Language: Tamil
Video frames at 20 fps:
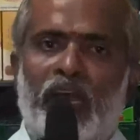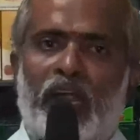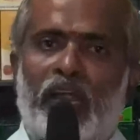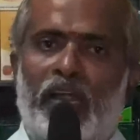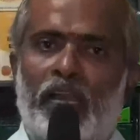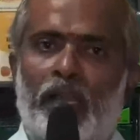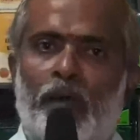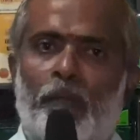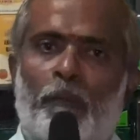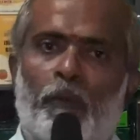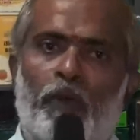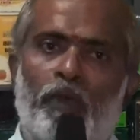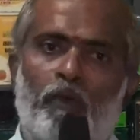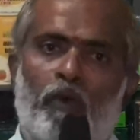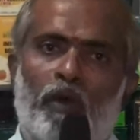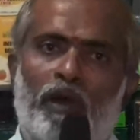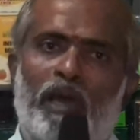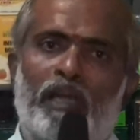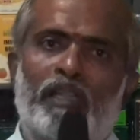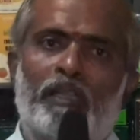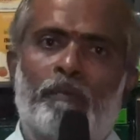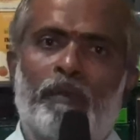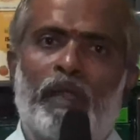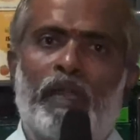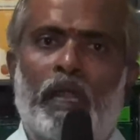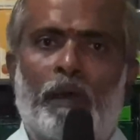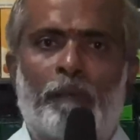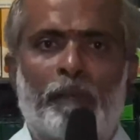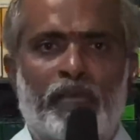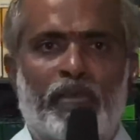காலையில் போய் உக்காந்தோம்னா
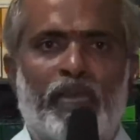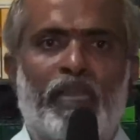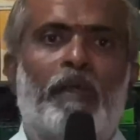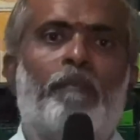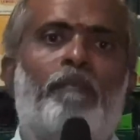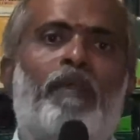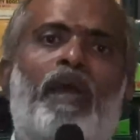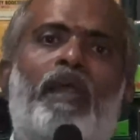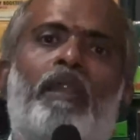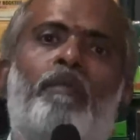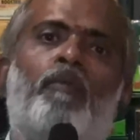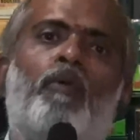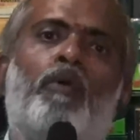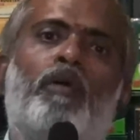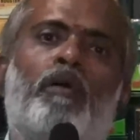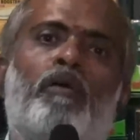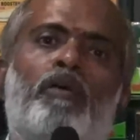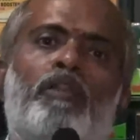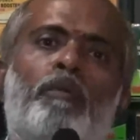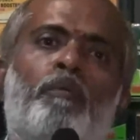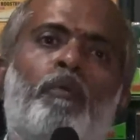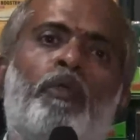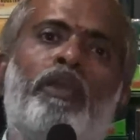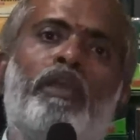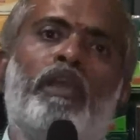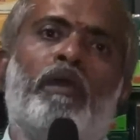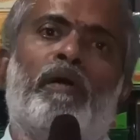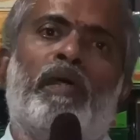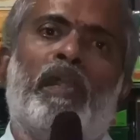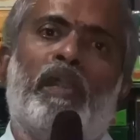நமக்கே நம்மளால் மூக்கை வந்து
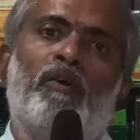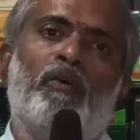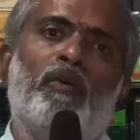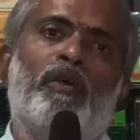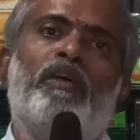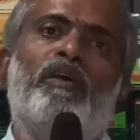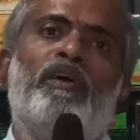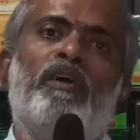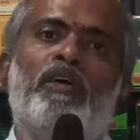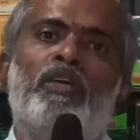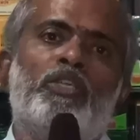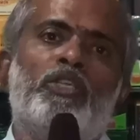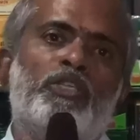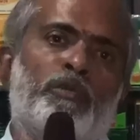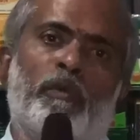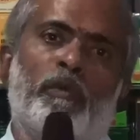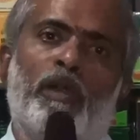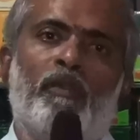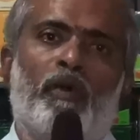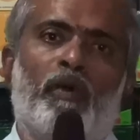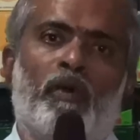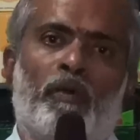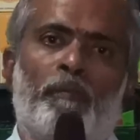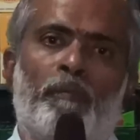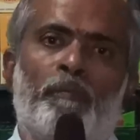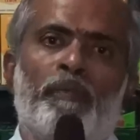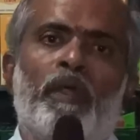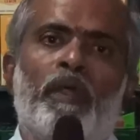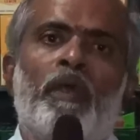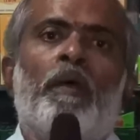பிடிக்காத அளவுக்கு ஸ்மெல் வரும்
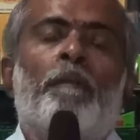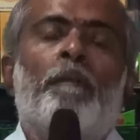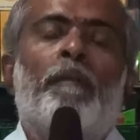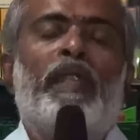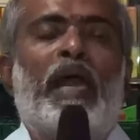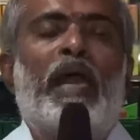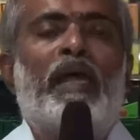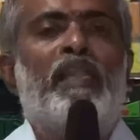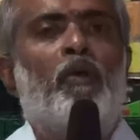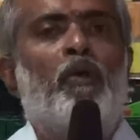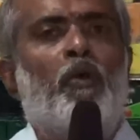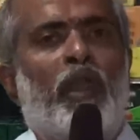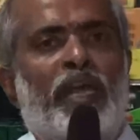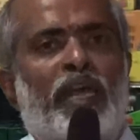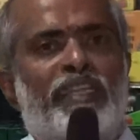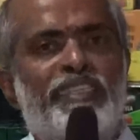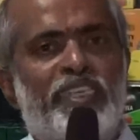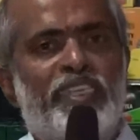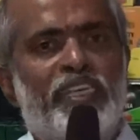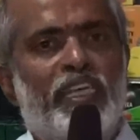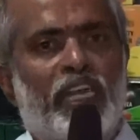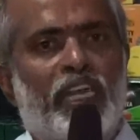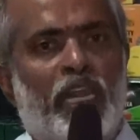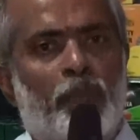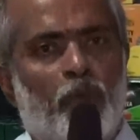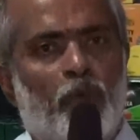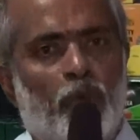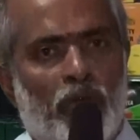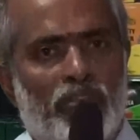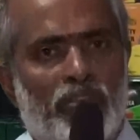பட் அதில் ஒரு அஞ்சு
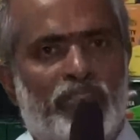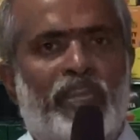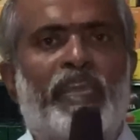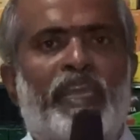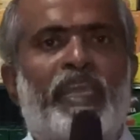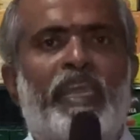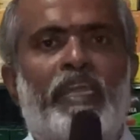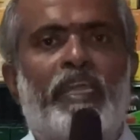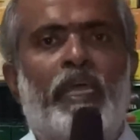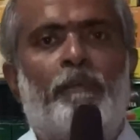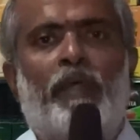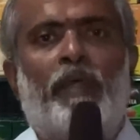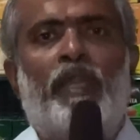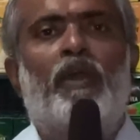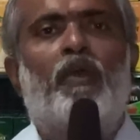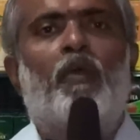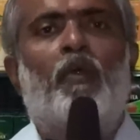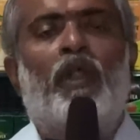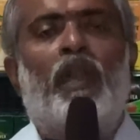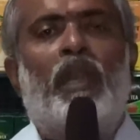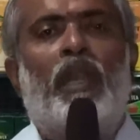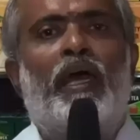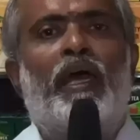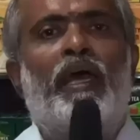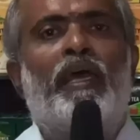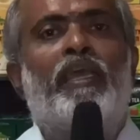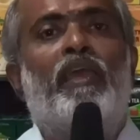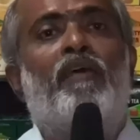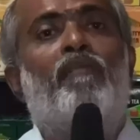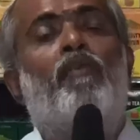கிராம் உள்ளே தங்கிட்டால் மலைக்கூடல
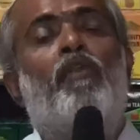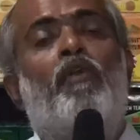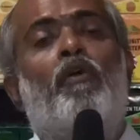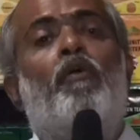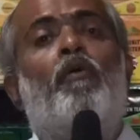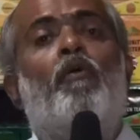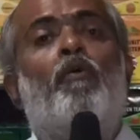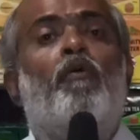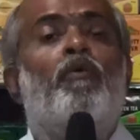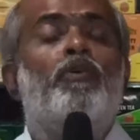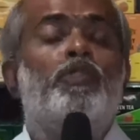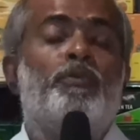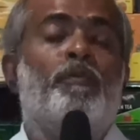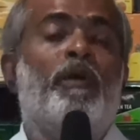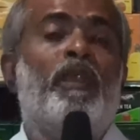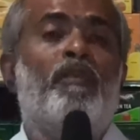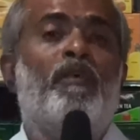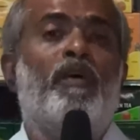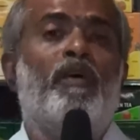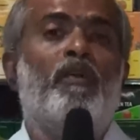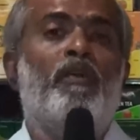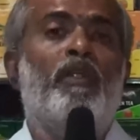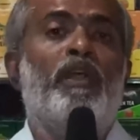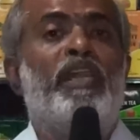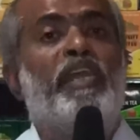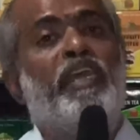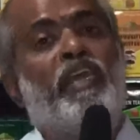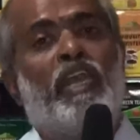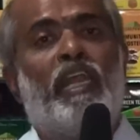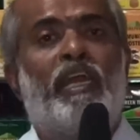எவ்வளோ ஸ்மெல் வரும்னு
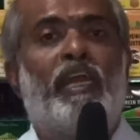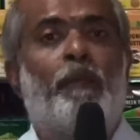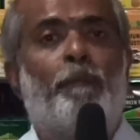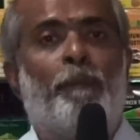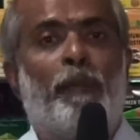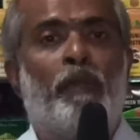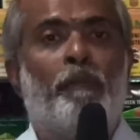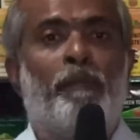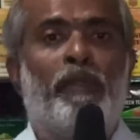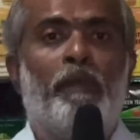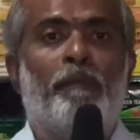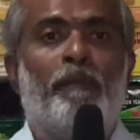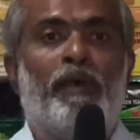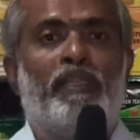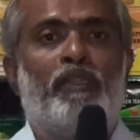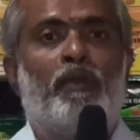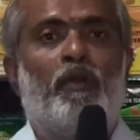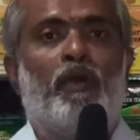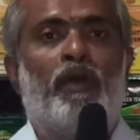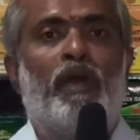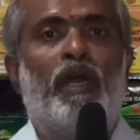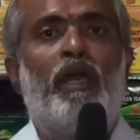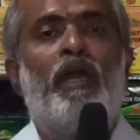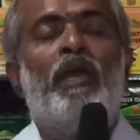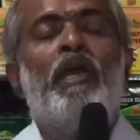நீங்களே கற்பனை பண்ணி பார்த்துக்கோங்க